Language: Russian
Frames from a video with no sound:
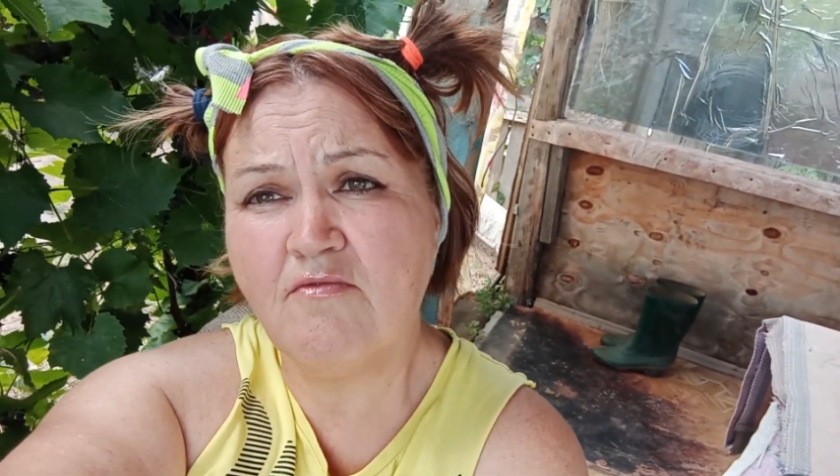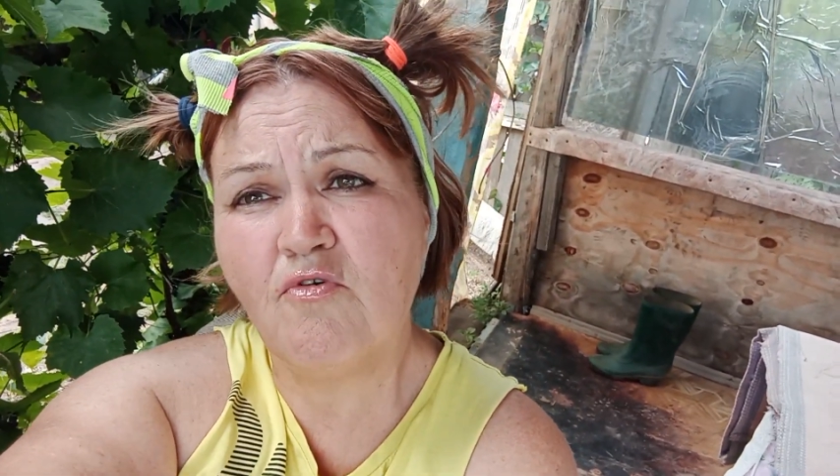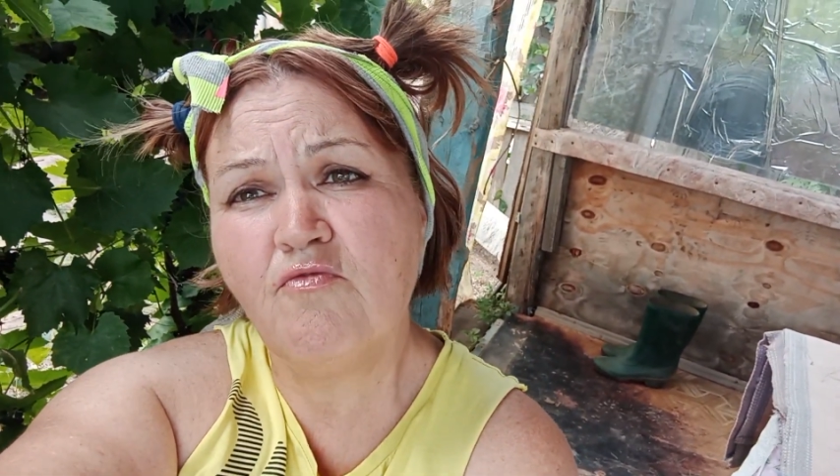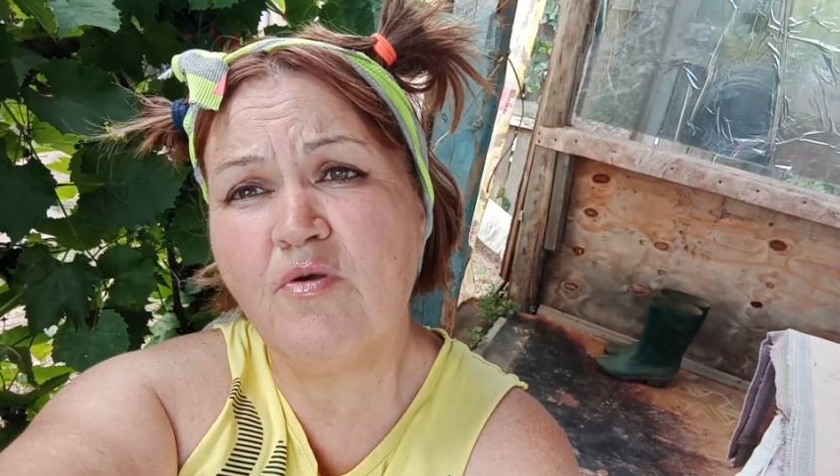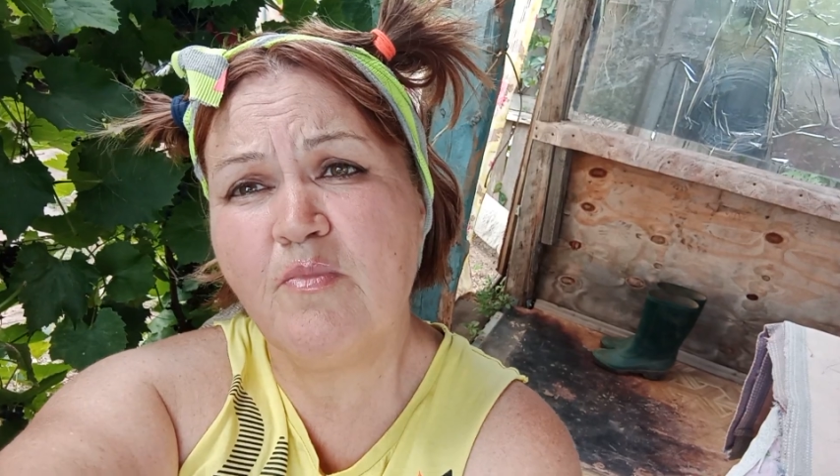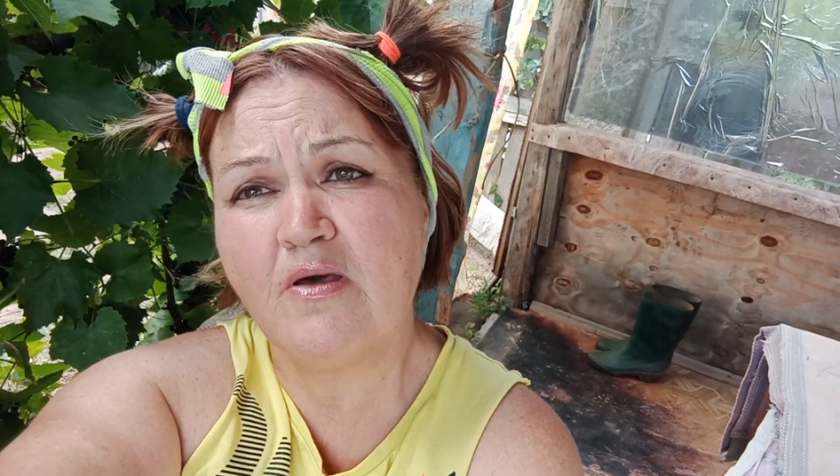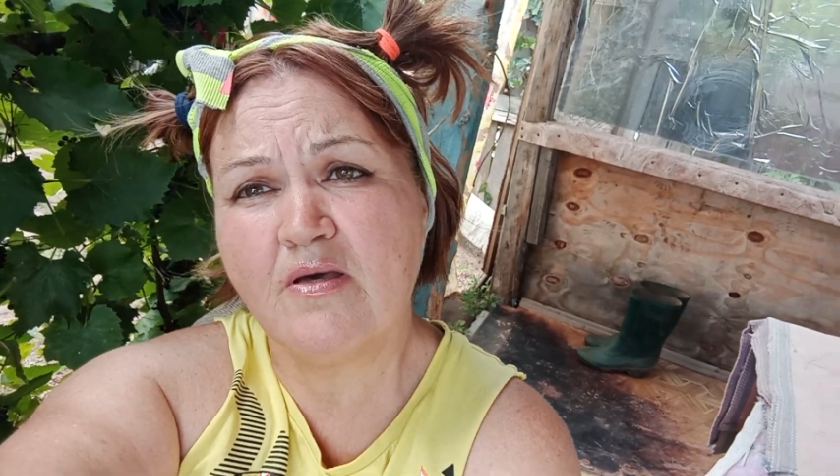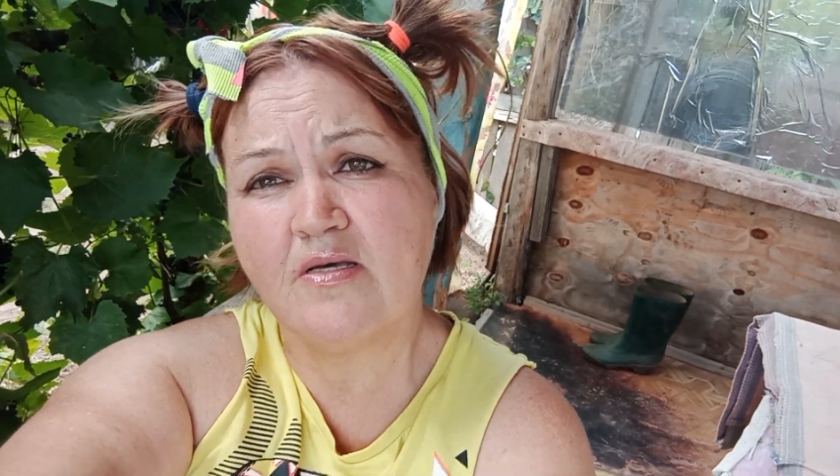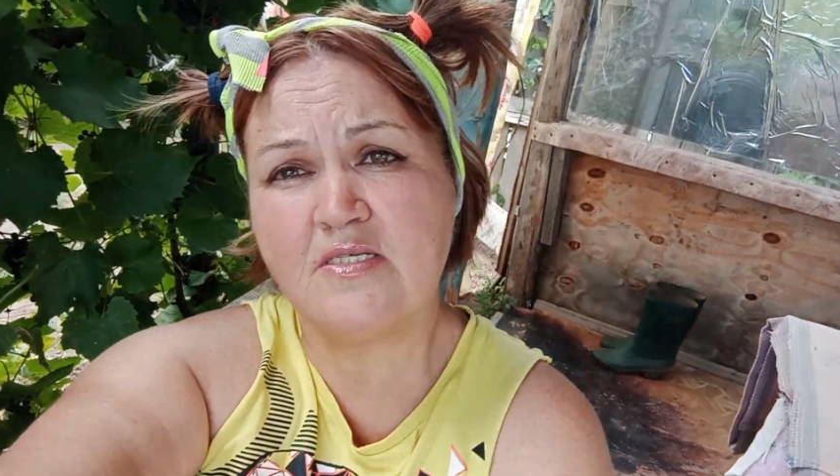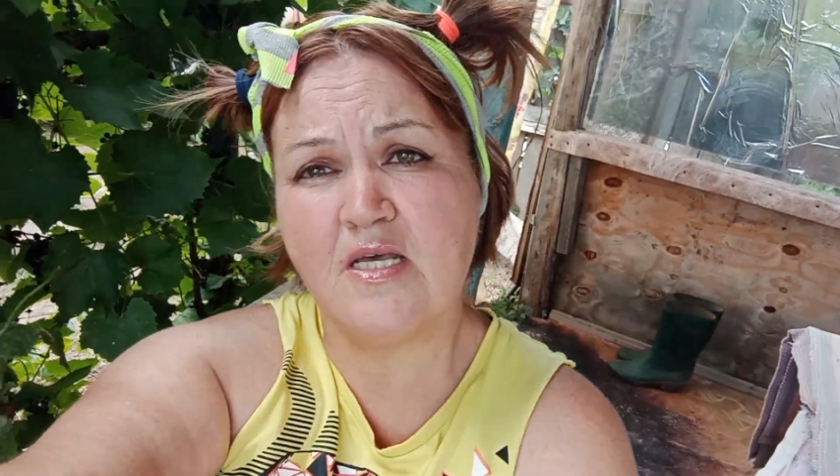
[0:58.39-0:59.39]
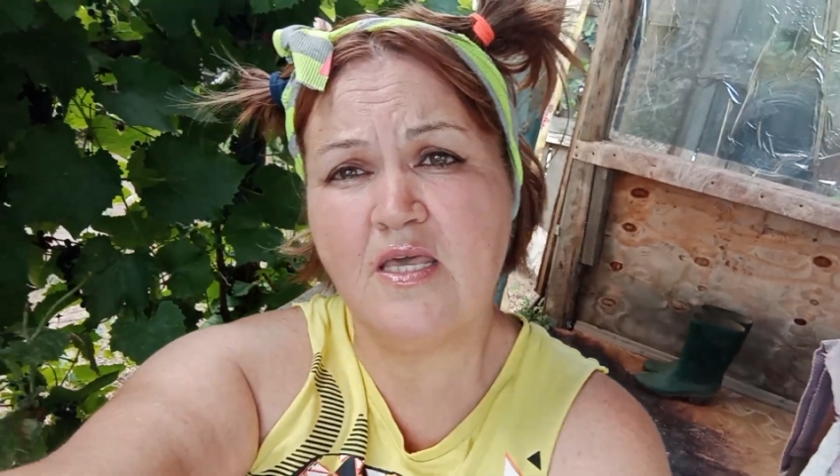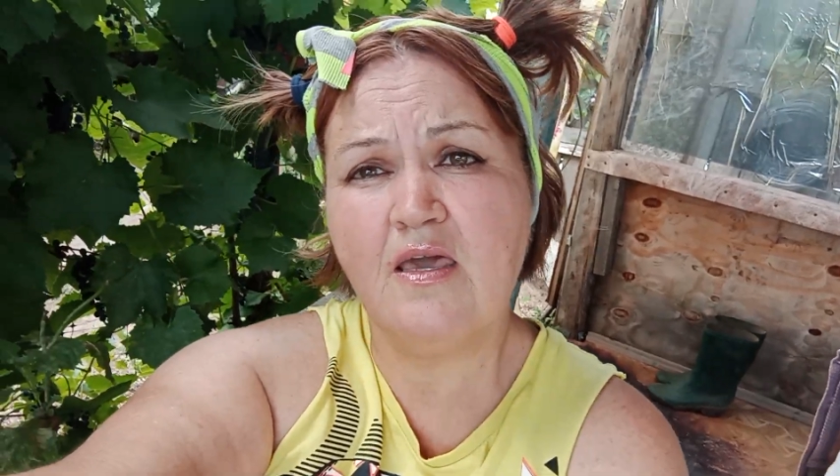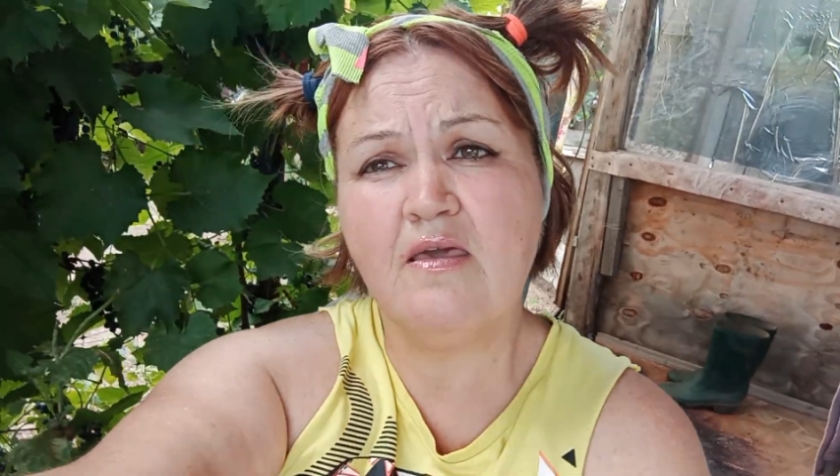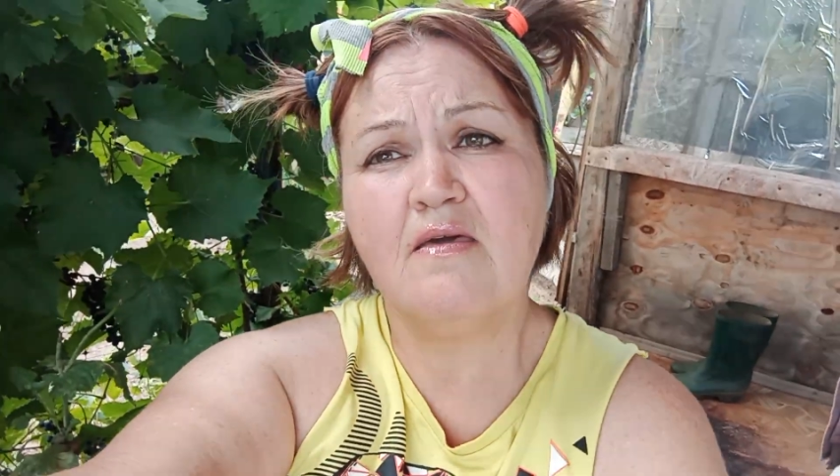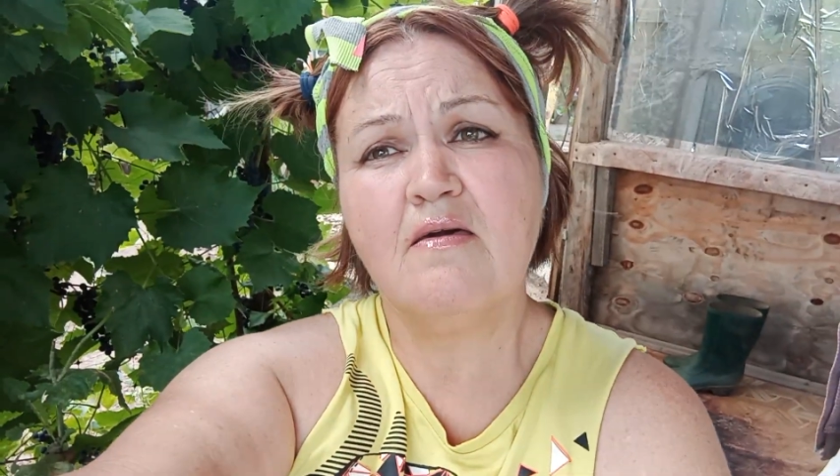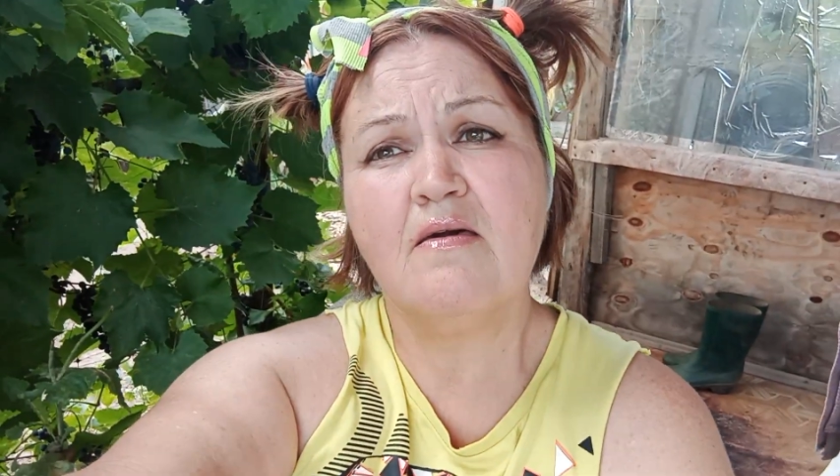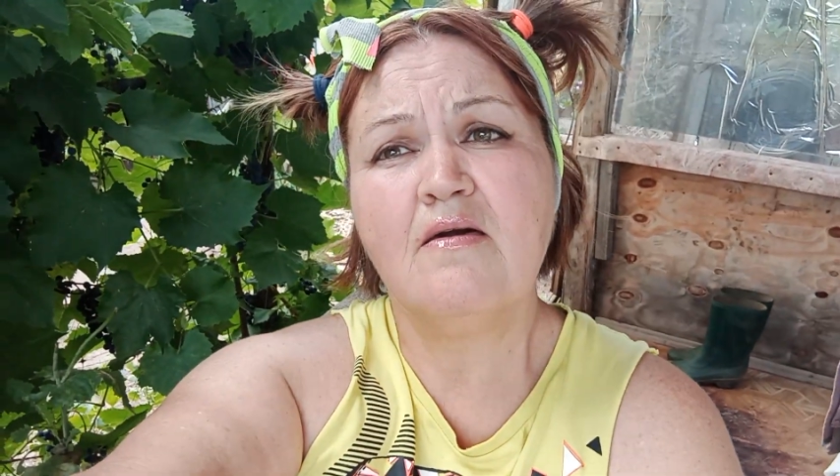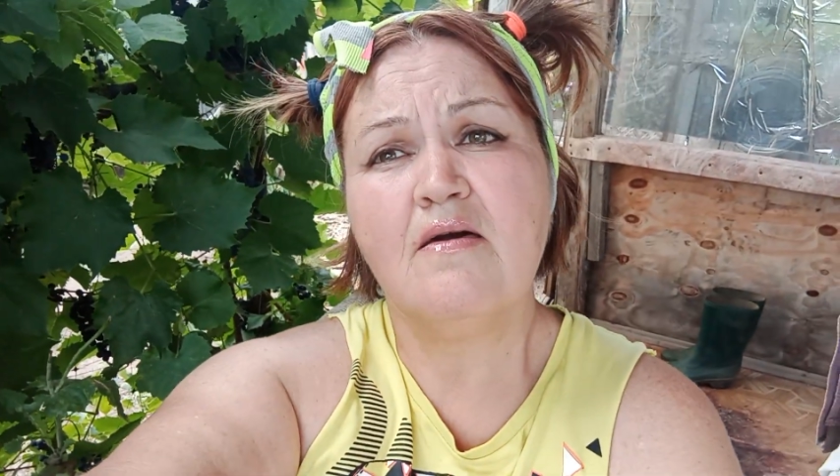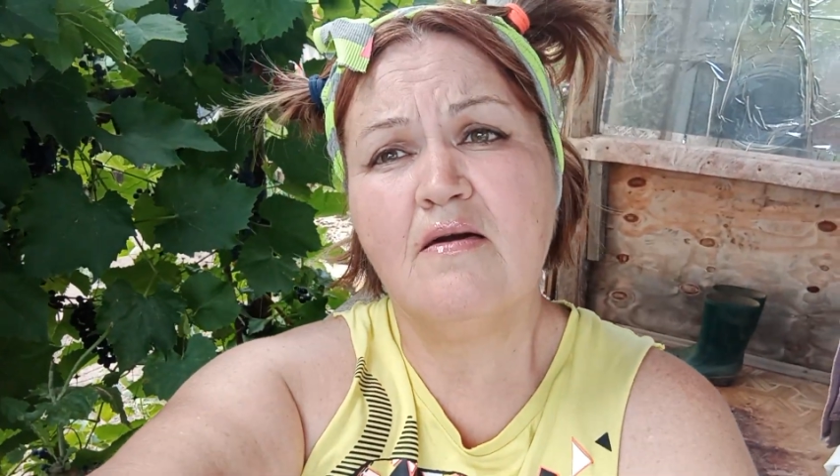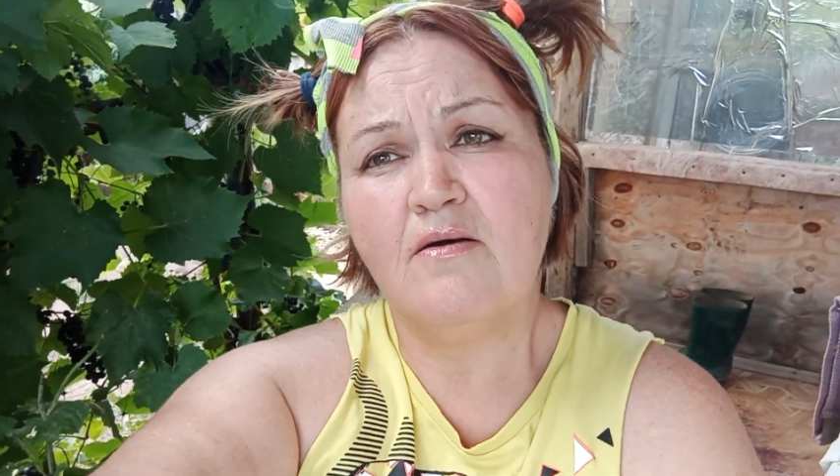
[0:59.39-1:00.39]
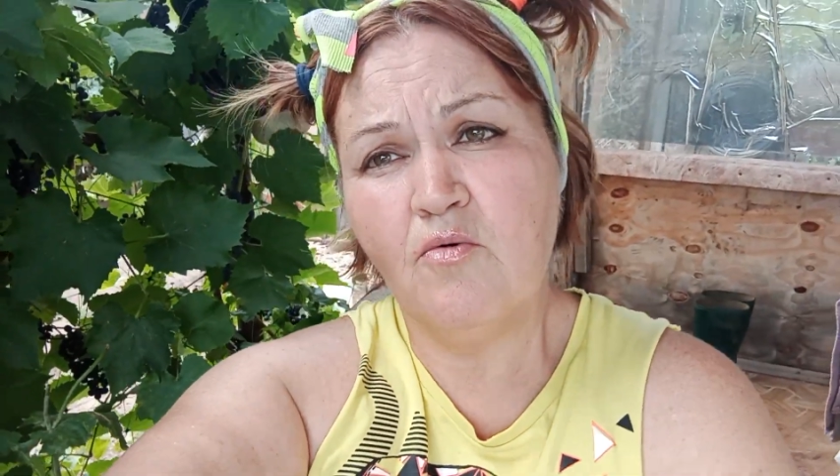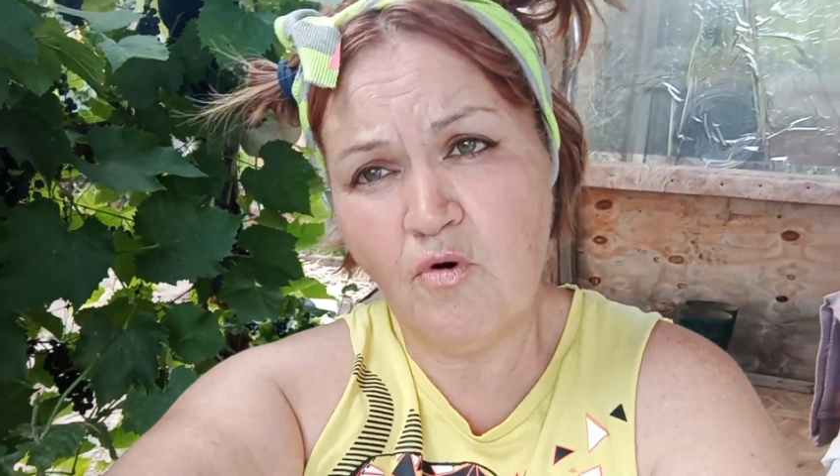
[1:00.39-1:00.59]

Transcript: ней ухаживаю,